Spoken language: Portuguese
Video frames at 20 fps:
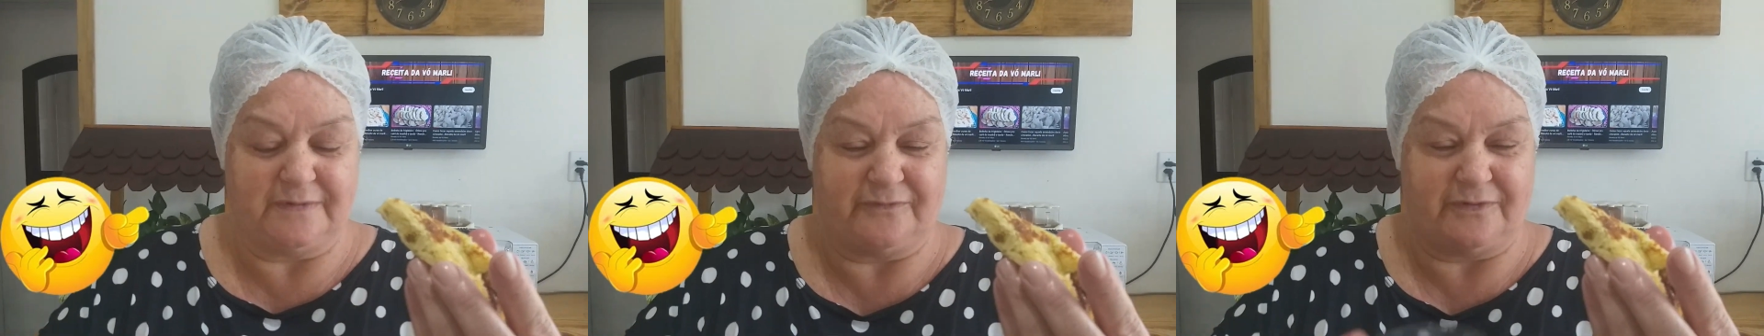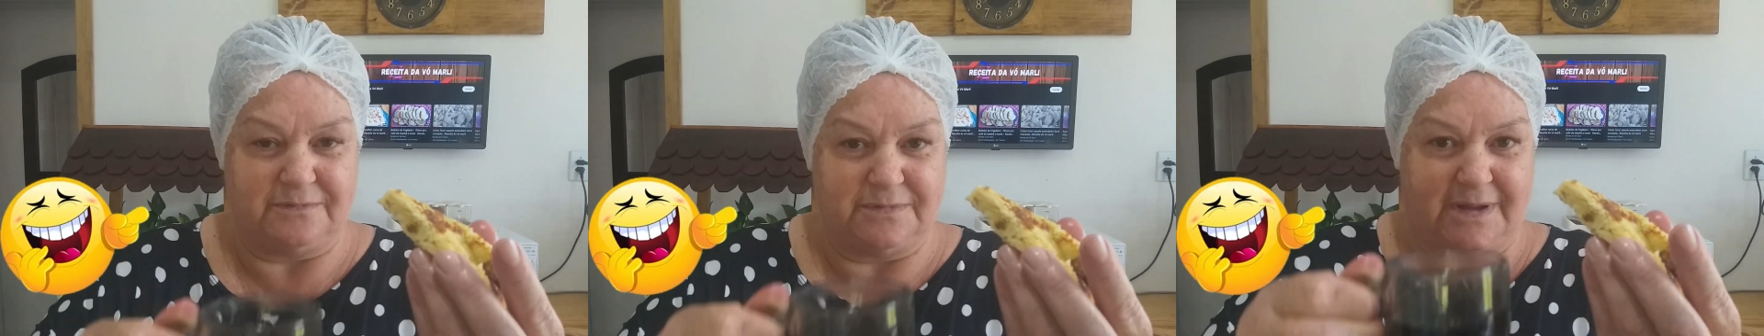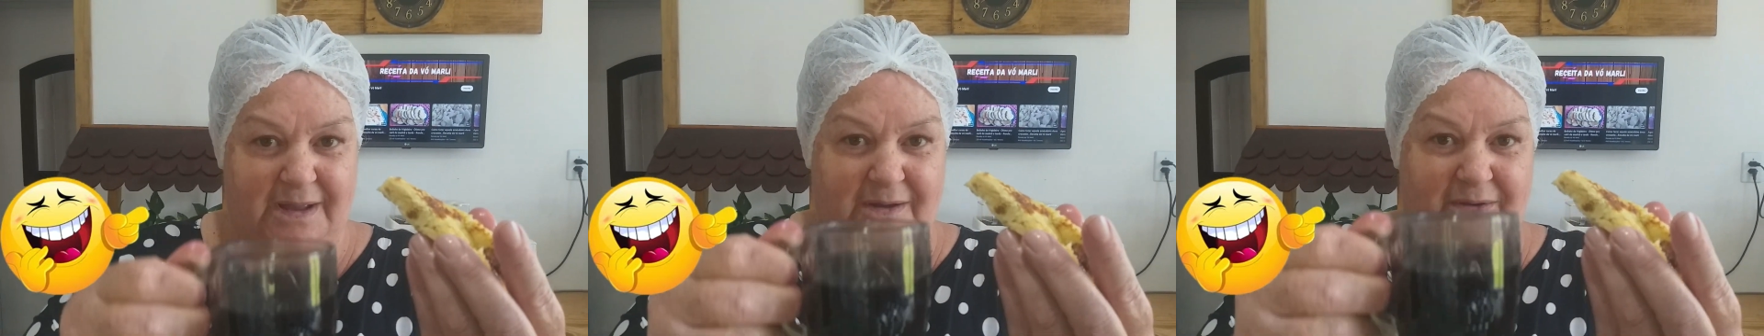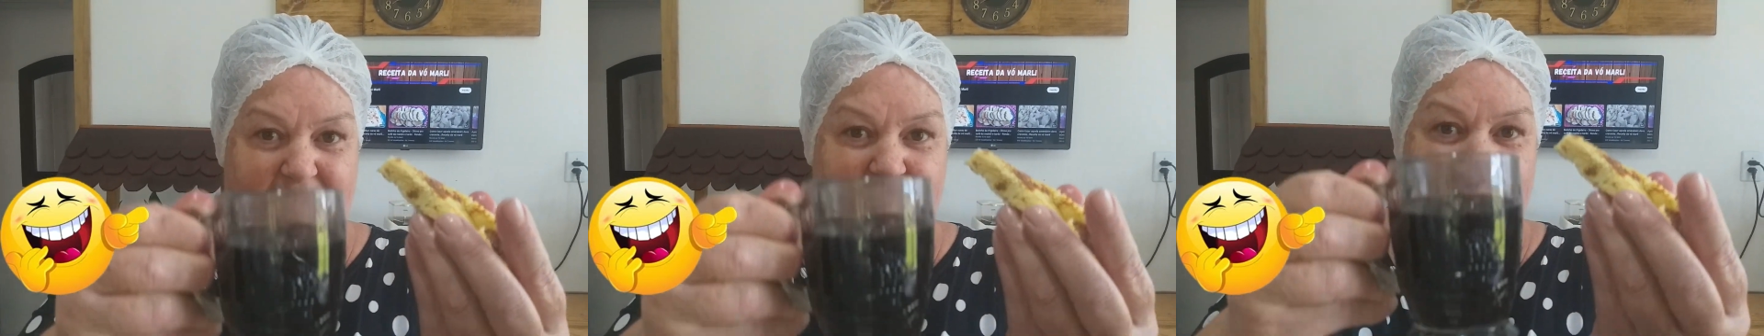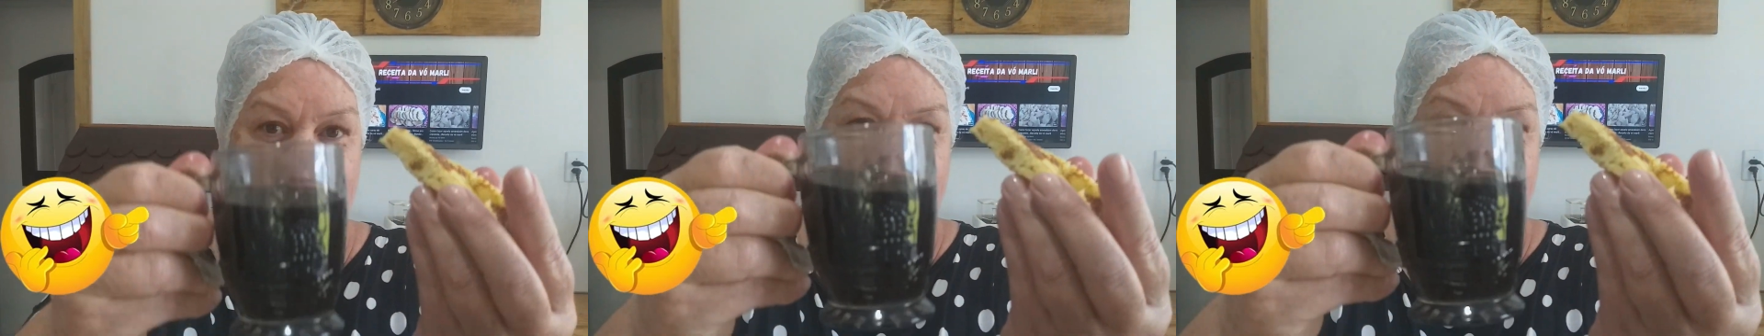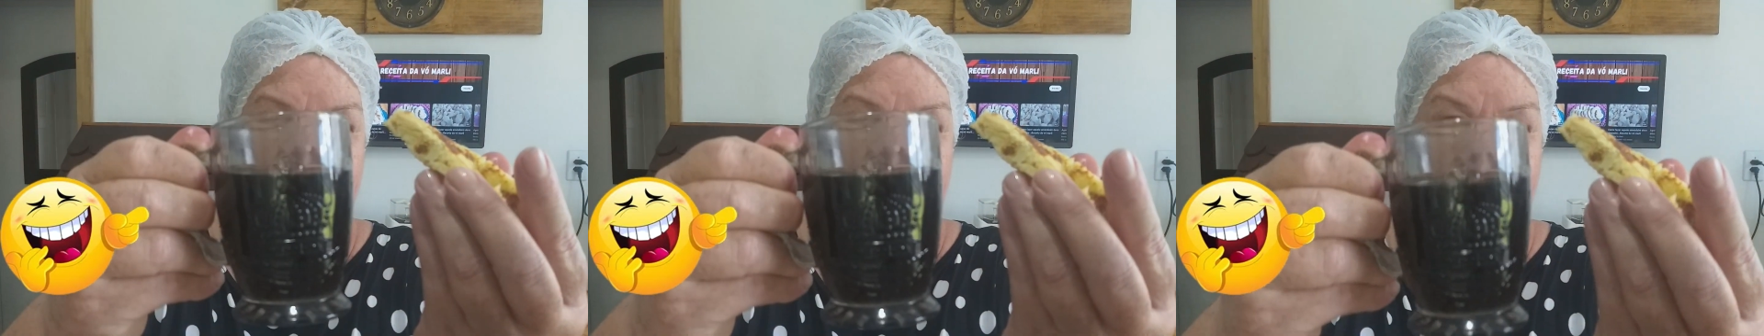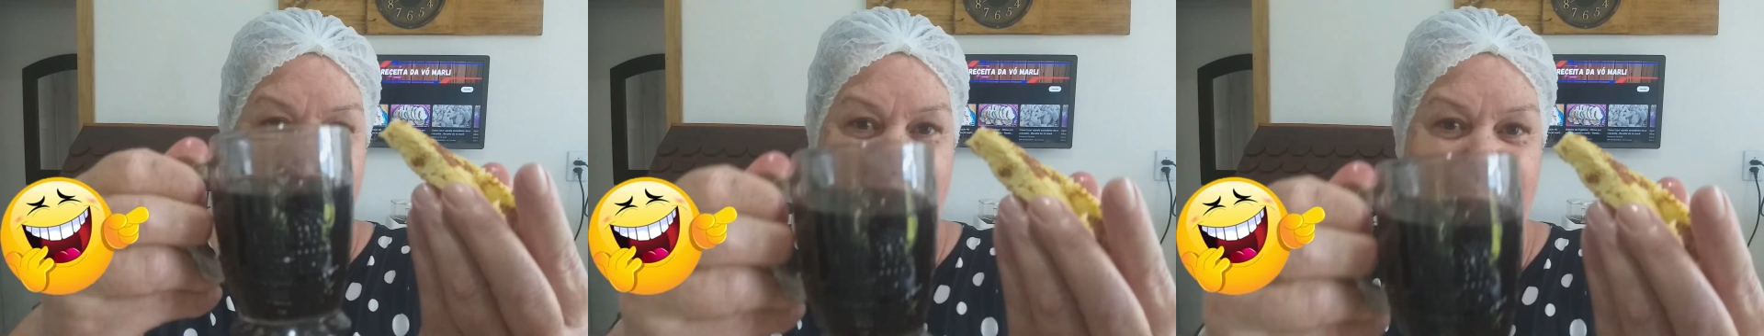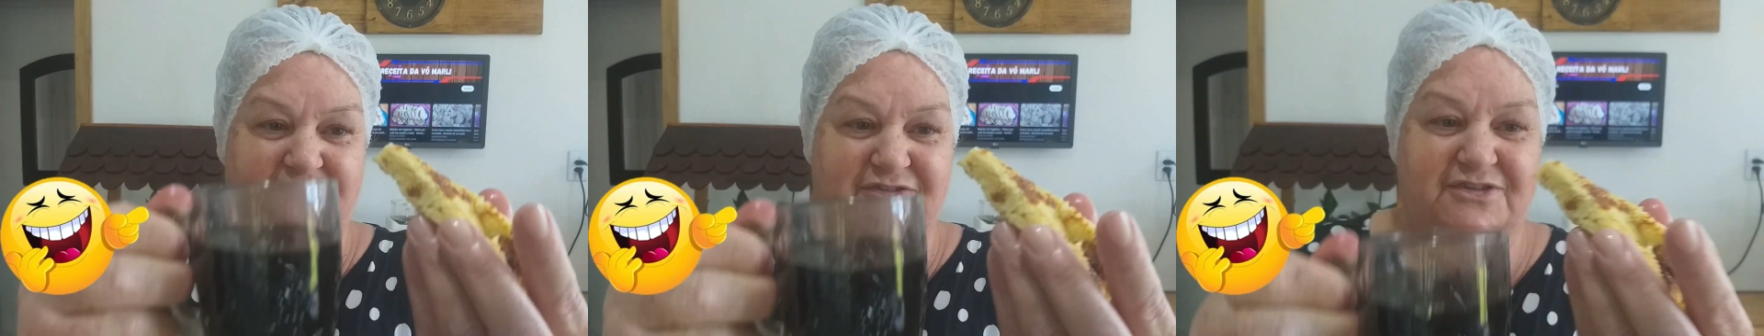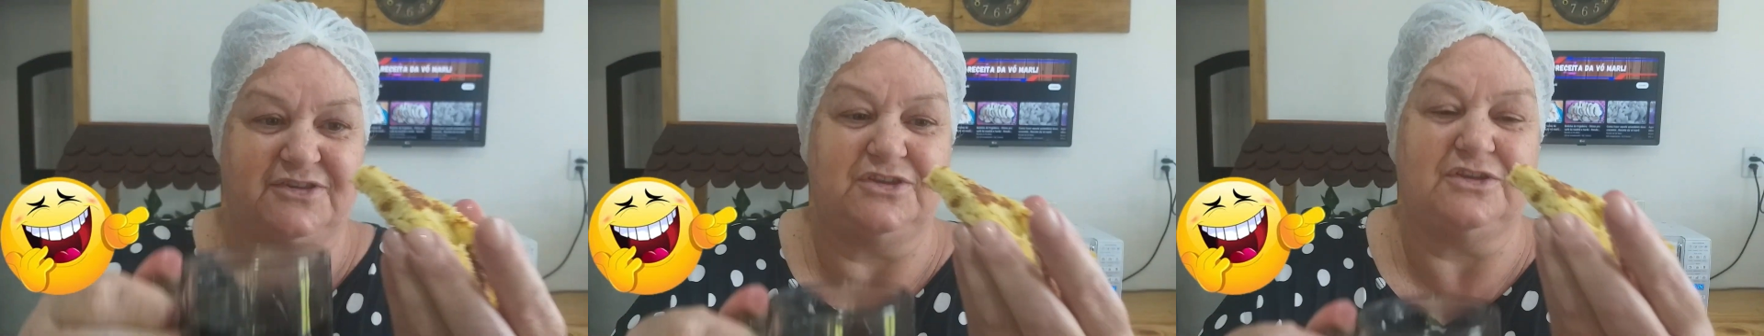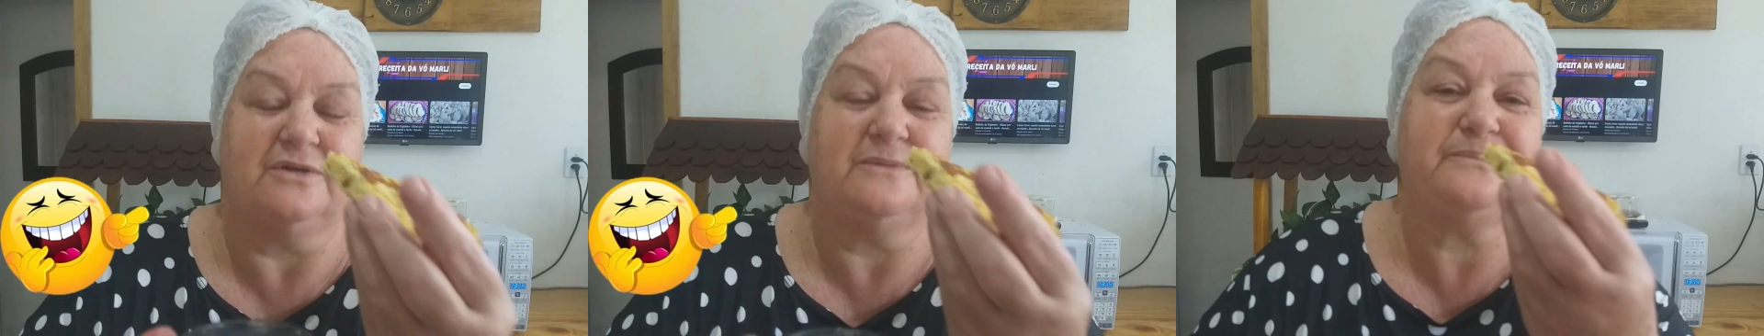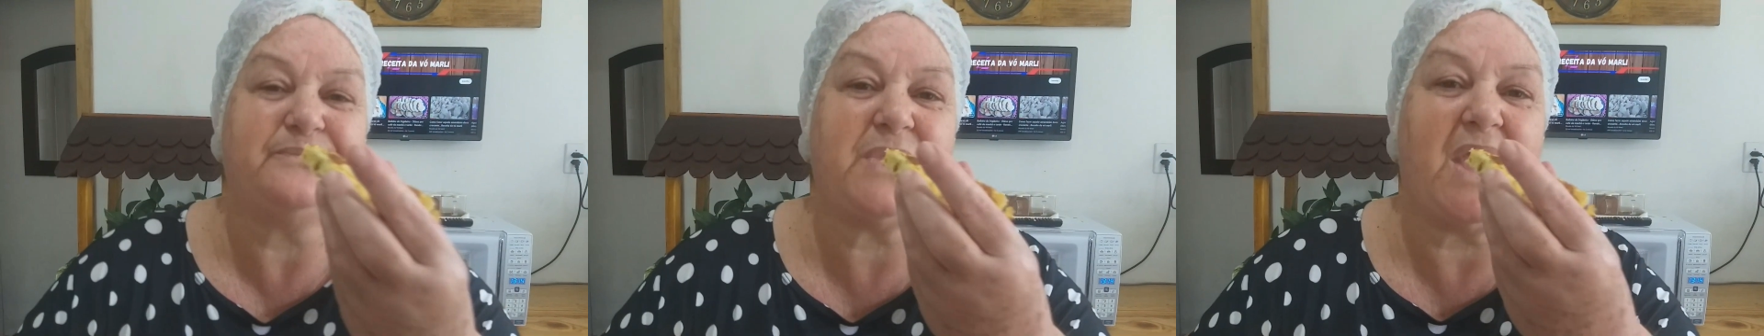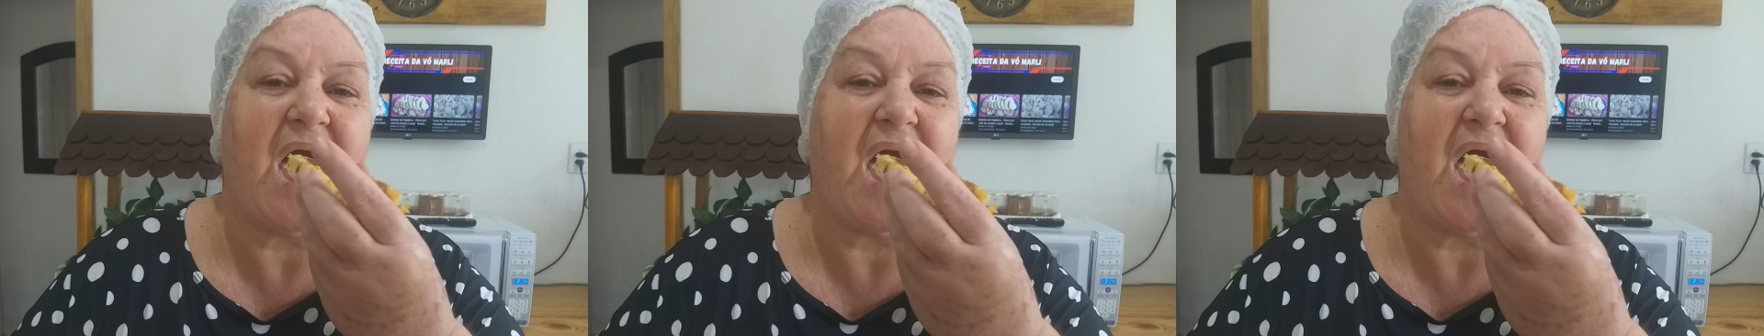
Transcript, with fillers: Vamos lá, ó. Cafezinho.